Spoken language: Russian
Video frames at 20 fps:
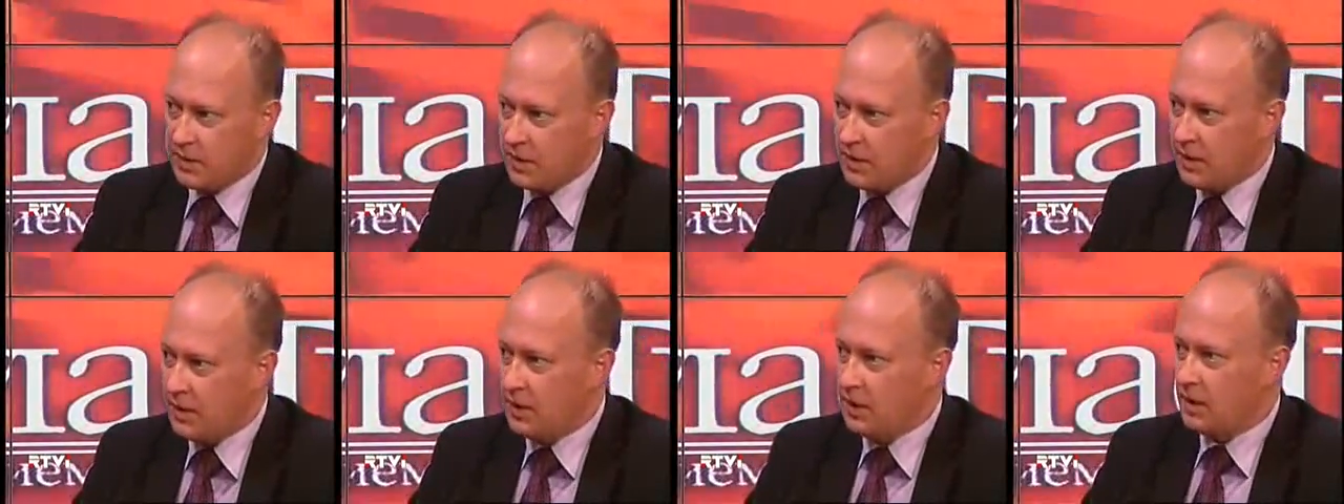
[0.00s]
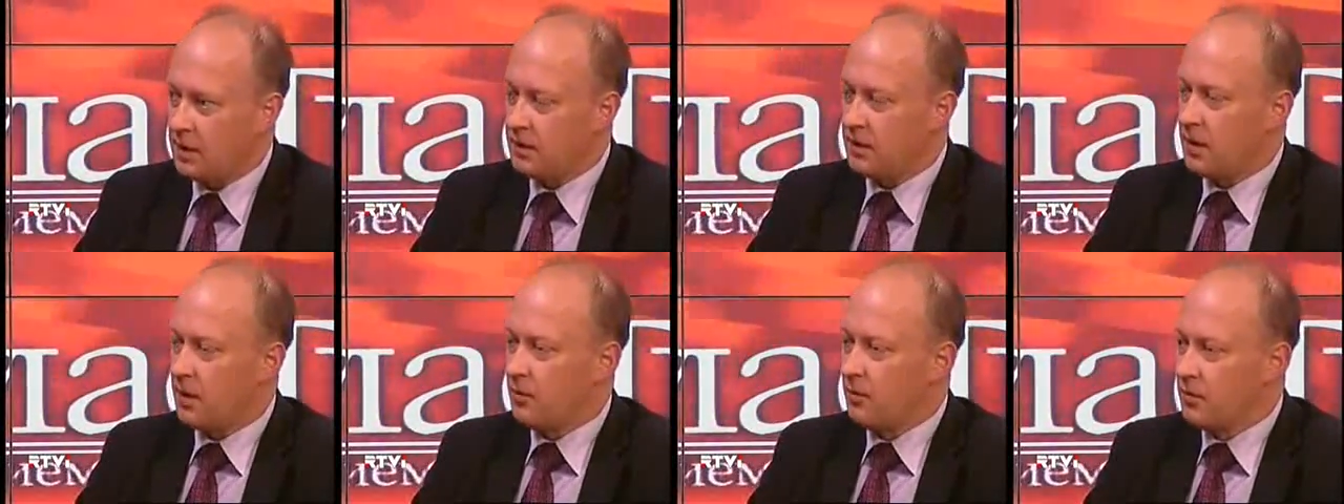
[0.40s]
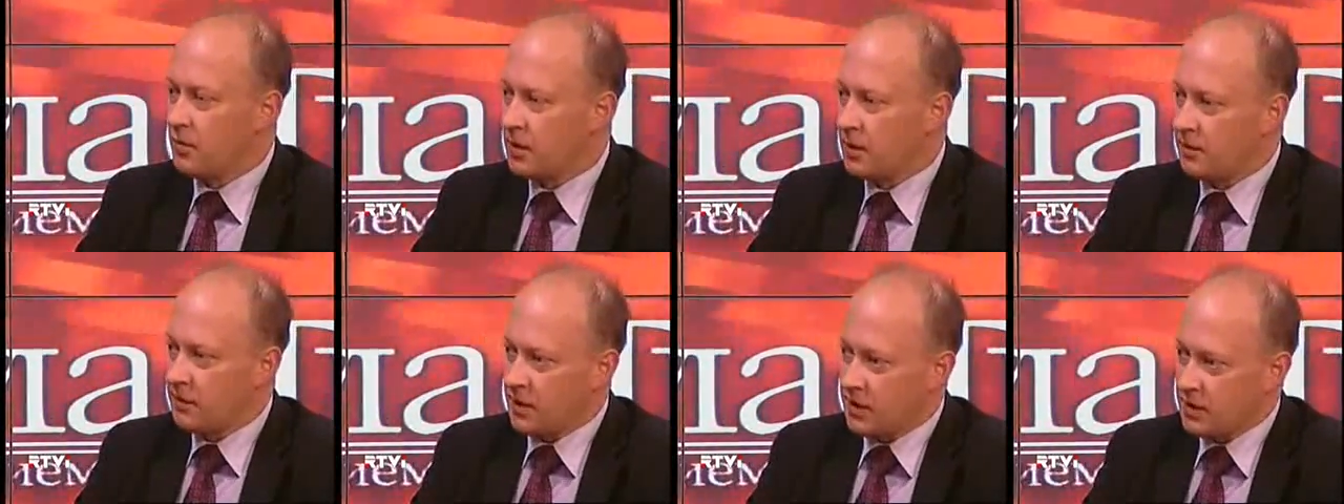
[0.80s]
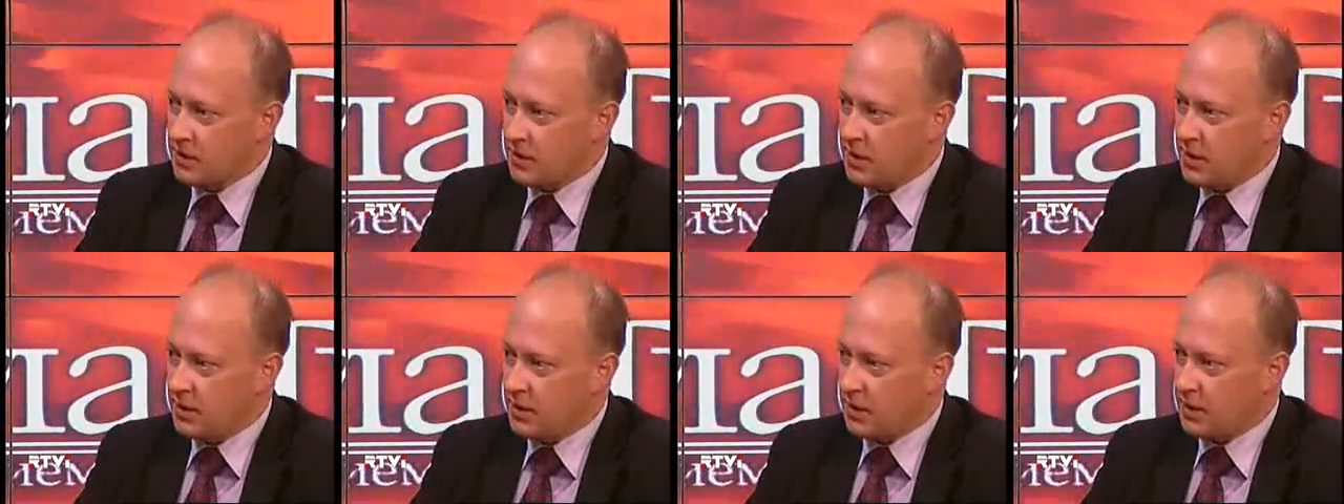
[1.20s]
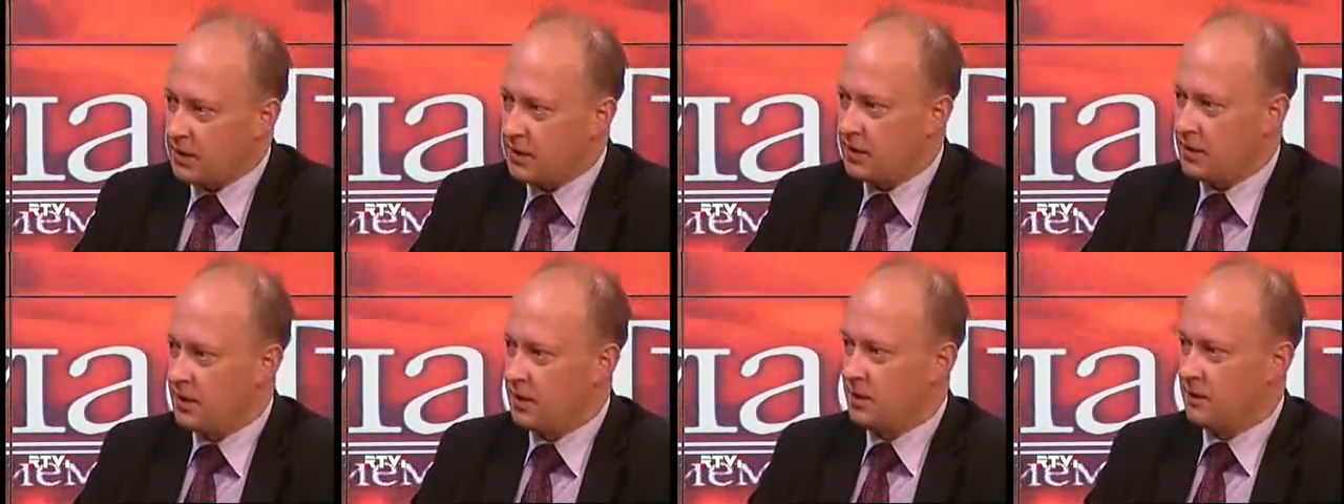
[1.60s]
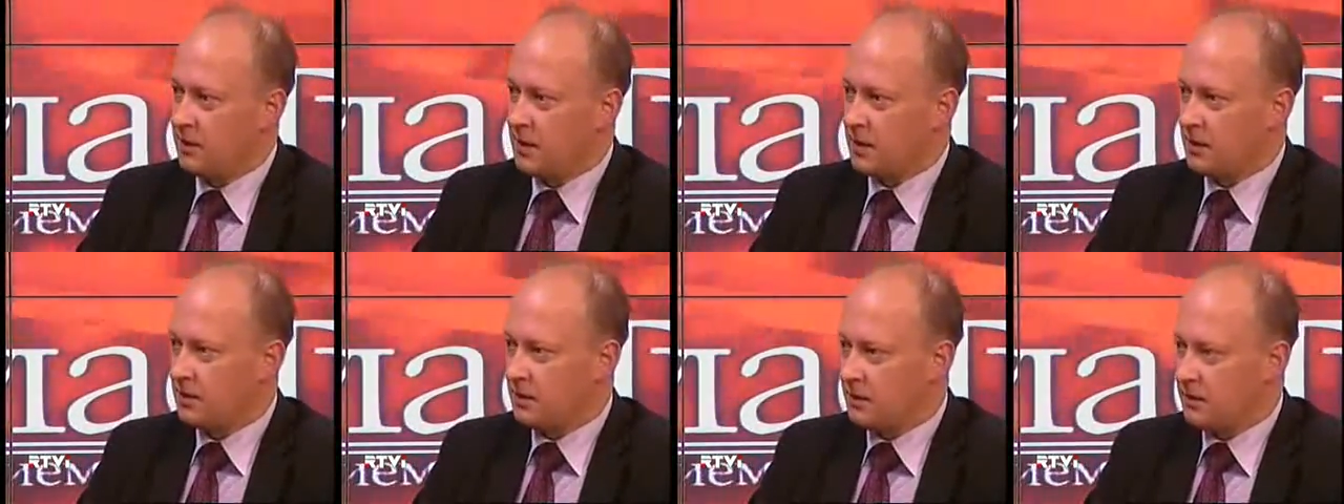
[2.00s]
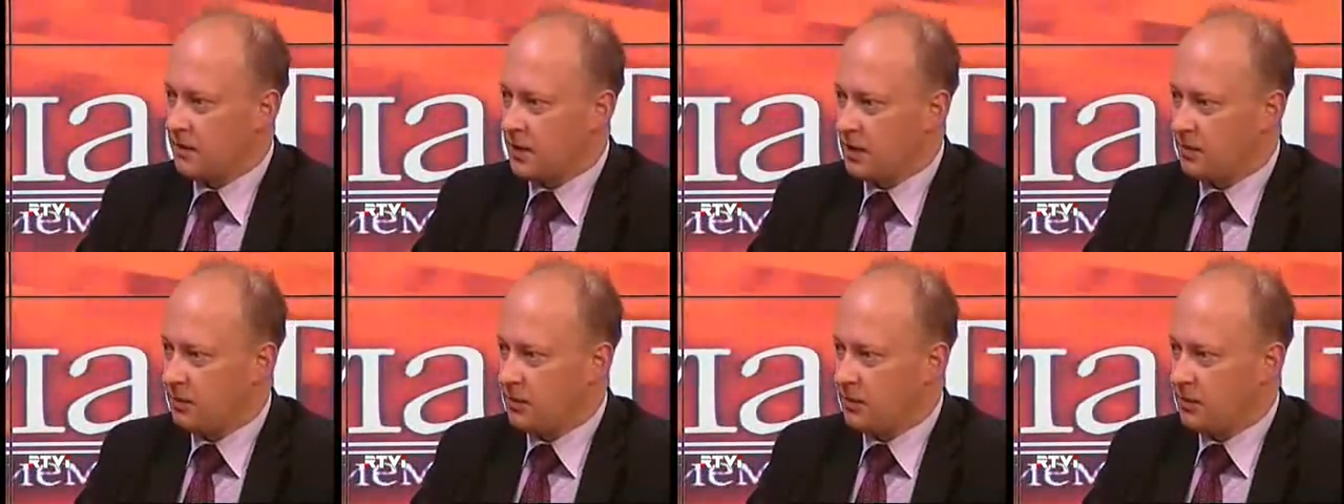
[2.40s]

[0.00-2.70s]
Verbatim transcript: науки, вхождения России в так называемую